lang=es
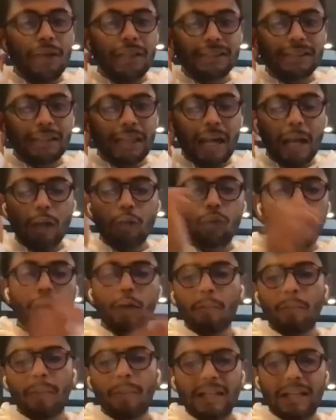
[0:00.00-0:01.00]
entrevista
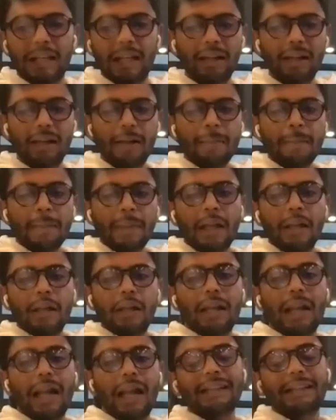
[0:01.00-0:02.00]
en alguna compañía,
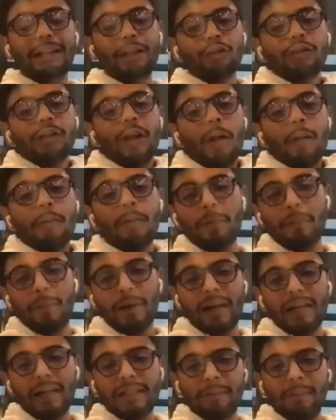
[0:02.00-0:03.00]
la gente no
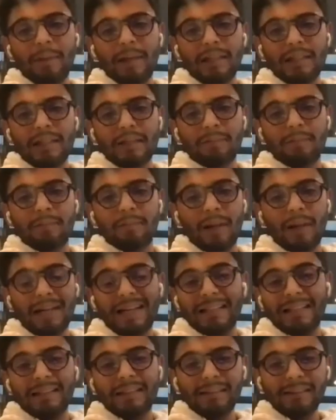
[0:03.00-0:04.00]
sabe prepararse para esas
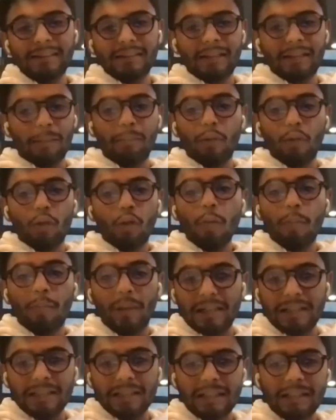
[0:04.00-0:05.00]
vacantes,
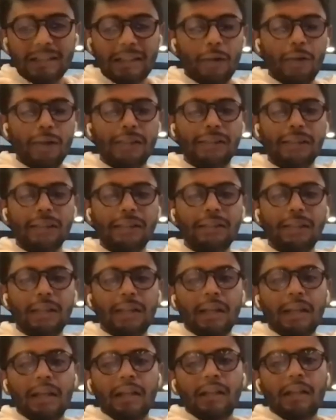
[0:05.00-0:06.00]
tampoco para esas
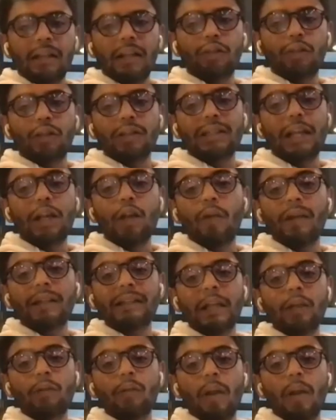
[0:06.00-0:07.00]
entrevistas. Entonces
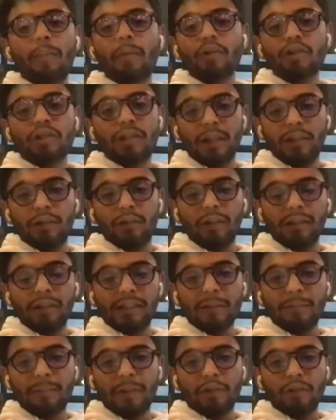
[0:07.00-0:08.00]
el
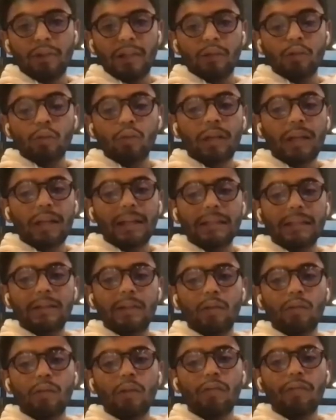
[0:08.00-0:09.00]
99% de estas personas
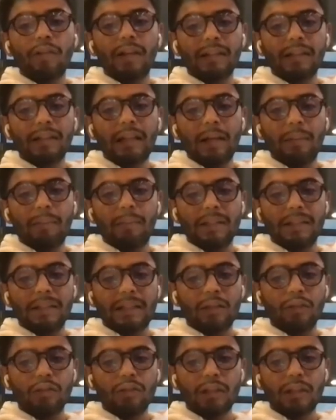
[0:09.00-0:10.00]
nunca reciben una oferta de
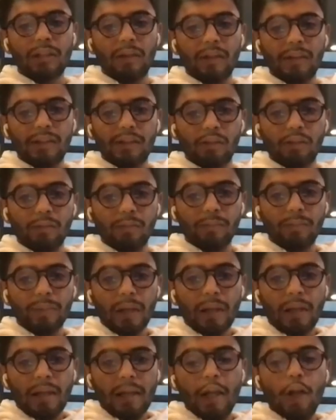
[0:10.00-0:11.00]
la empresa que los
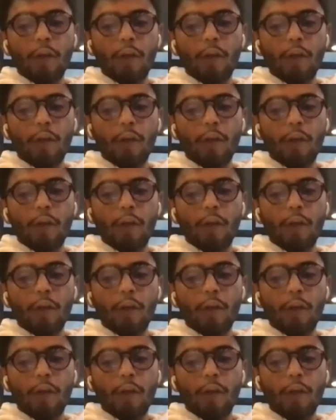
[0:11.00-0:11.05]
entrevistó.